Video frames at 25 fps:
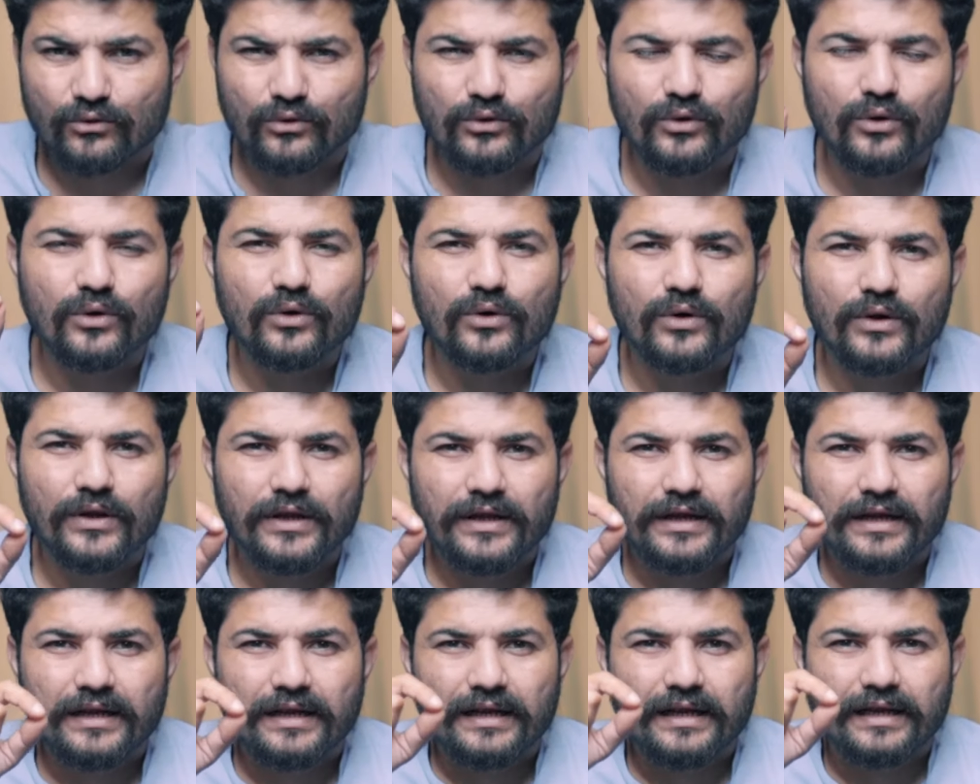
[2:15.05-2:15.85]
तो
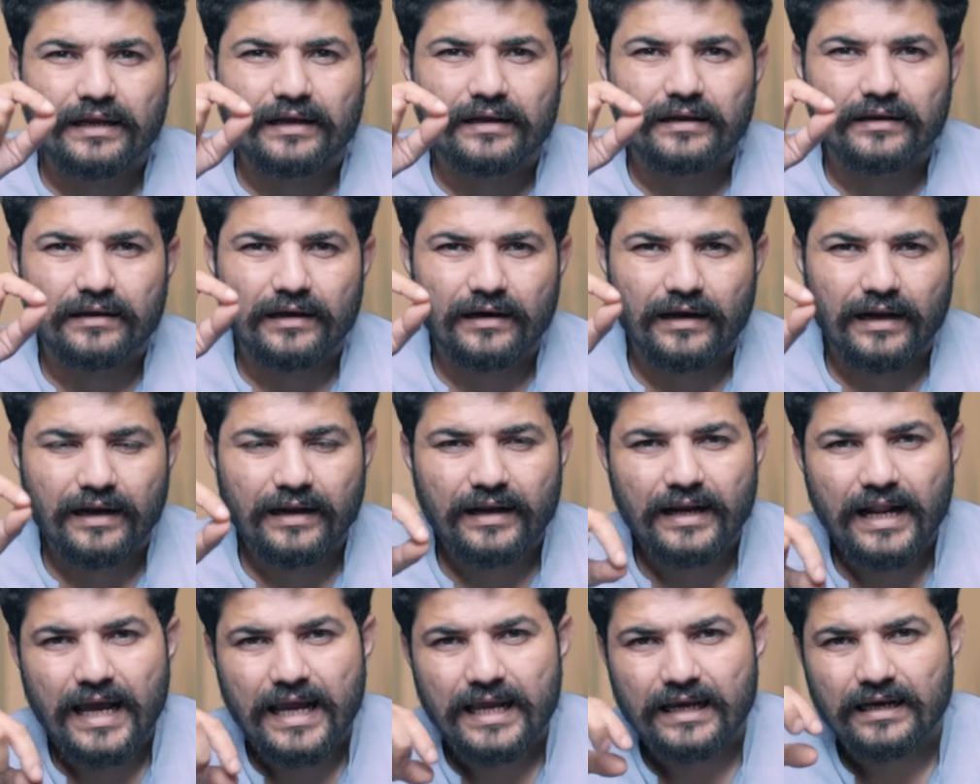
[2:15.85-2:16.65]

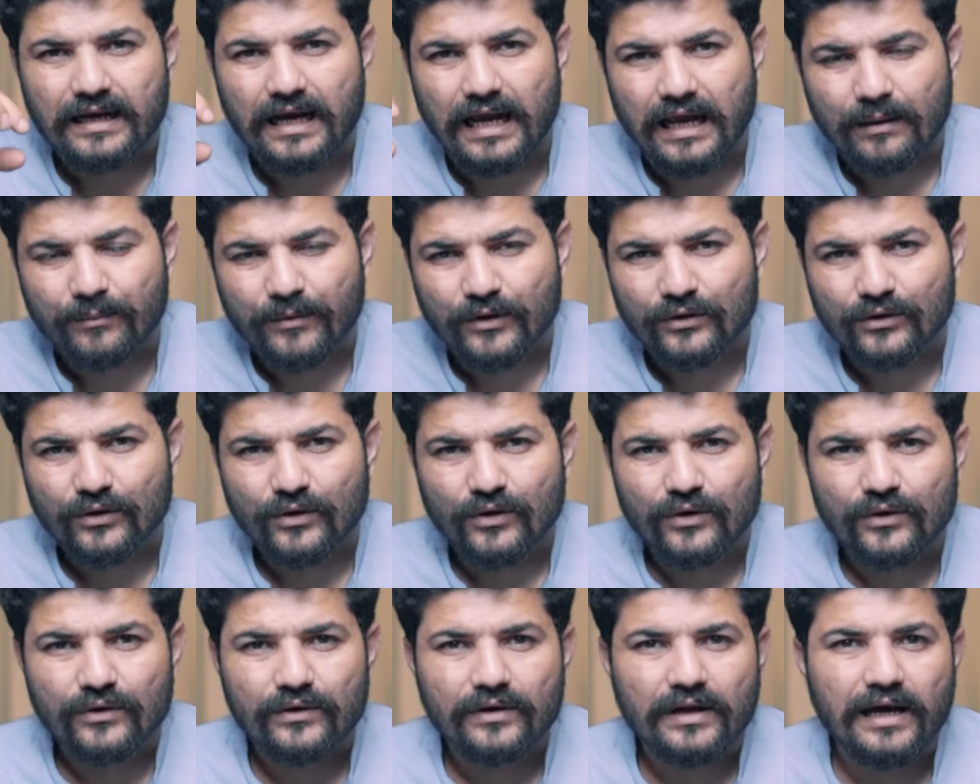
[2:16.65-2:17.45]
अनलाइक
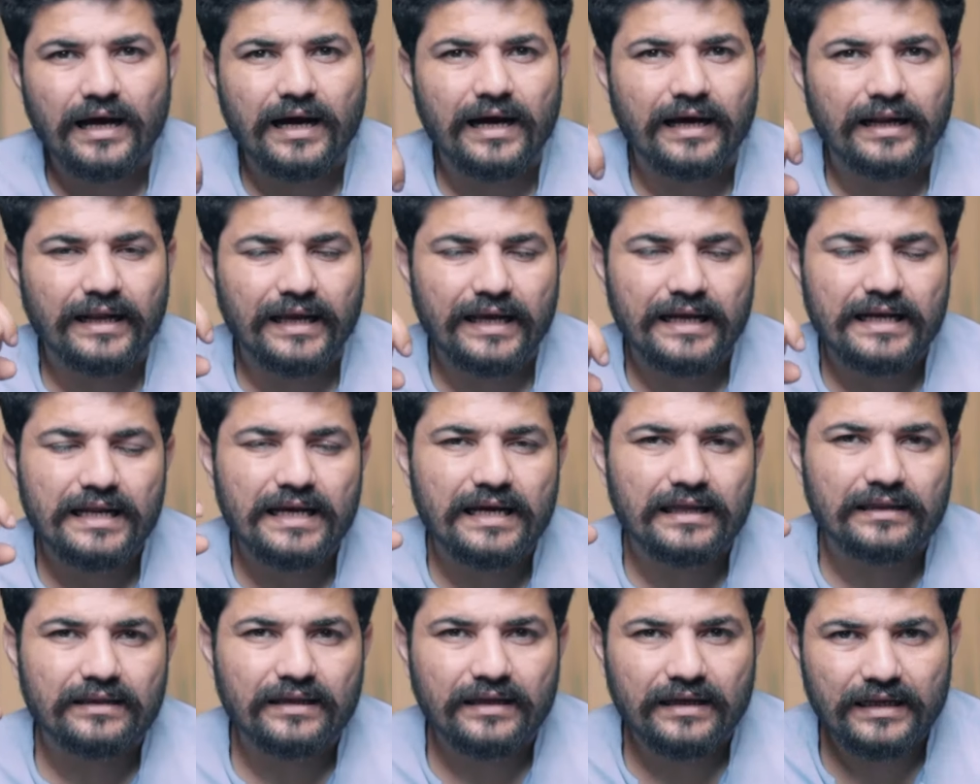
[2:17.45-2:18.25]
अमेज़ोन और एनी
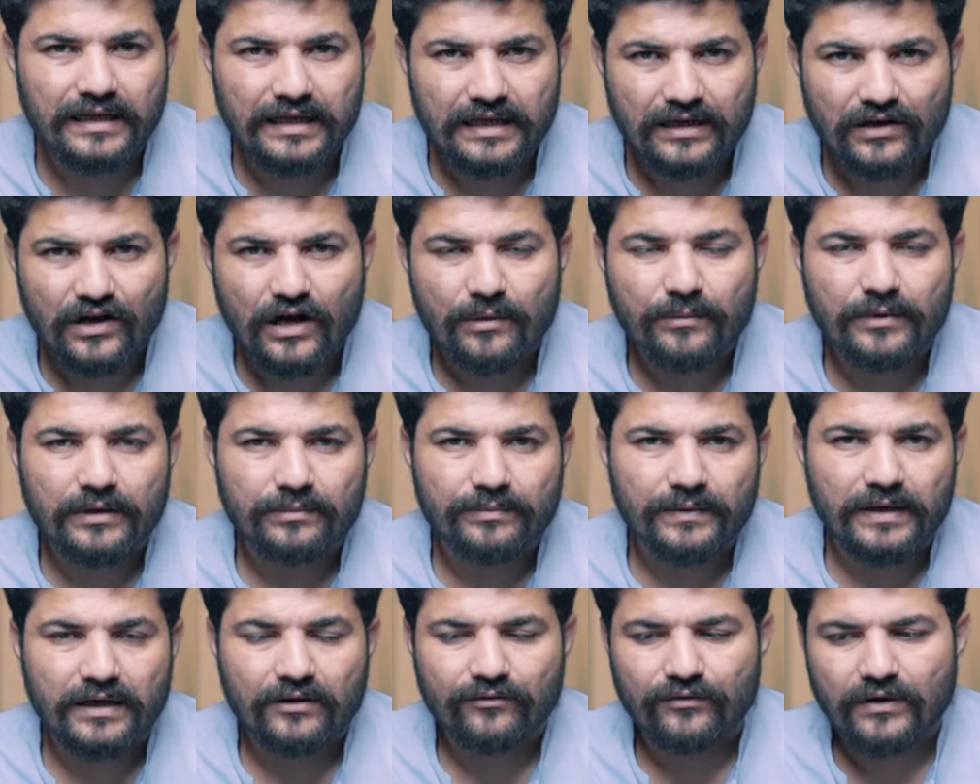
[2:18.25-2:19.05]
अदर ई कॉमर्स
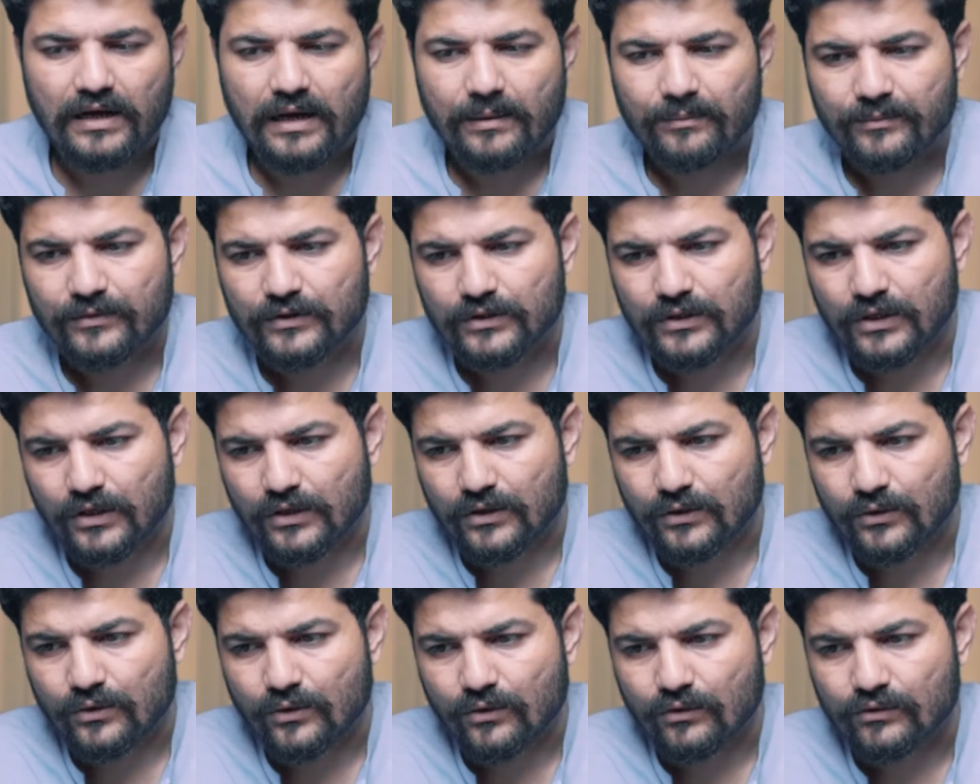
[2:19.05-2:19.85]
प्लेटफार्म
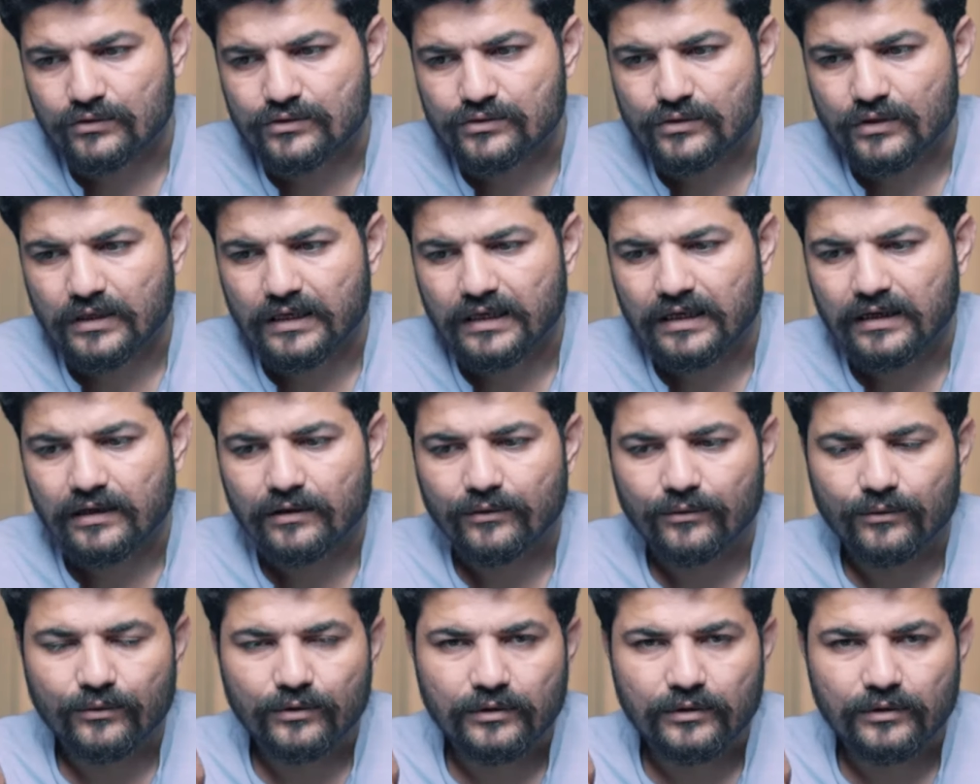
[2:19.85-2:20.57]
टिकटॉक जो है